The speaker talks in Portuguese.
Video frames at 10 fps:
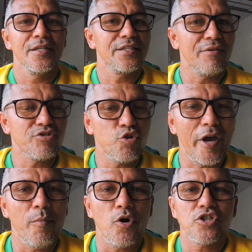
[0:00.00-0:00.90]
deve ser
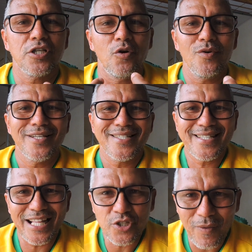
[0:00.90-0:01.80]
uma emoção
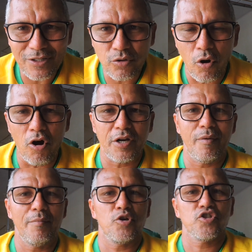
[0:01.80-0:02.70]
satisfatória,
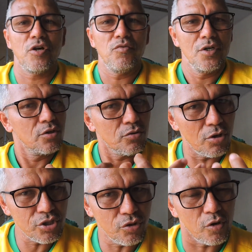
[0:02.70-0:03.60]
uma emoção
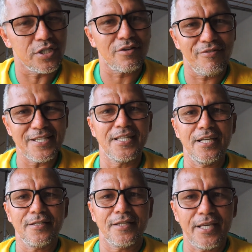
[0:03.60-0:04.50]
gostosa que faz
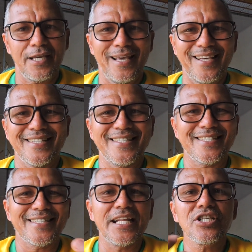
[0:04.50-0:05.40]
ele ter esse
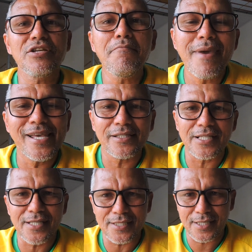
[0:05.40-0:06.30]
sentimento,
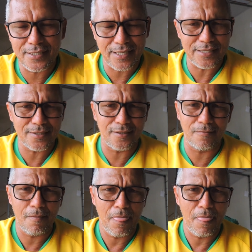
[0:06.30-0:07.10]
essa sensação.